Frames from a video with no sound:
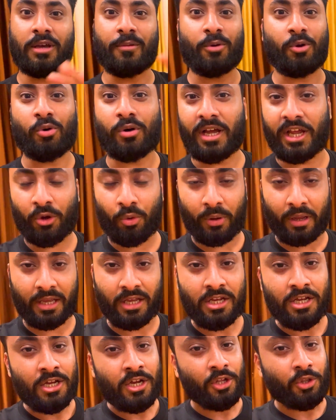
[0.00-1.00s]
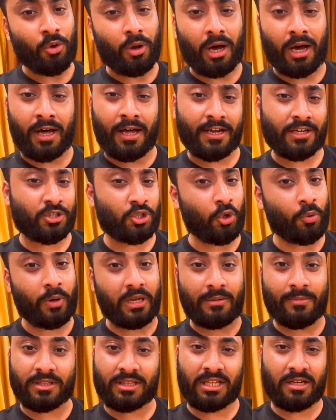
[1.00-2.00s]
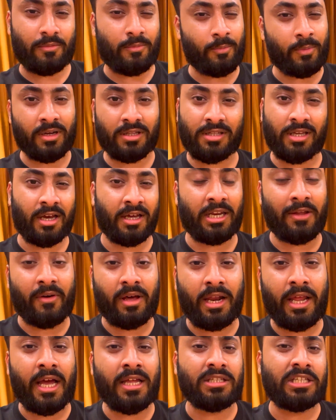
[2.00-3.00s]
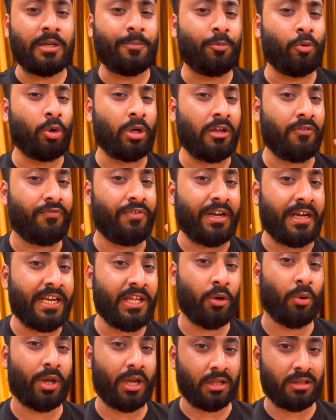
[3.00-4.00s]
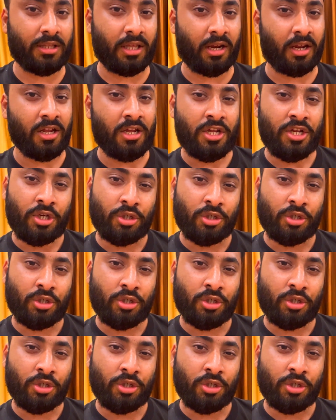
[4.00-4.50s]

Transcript: सब लोग आए हुए हैं तो आज तो भाई मतलब मज़ा आने वाला है आज की पूरी वीडियो के अंदर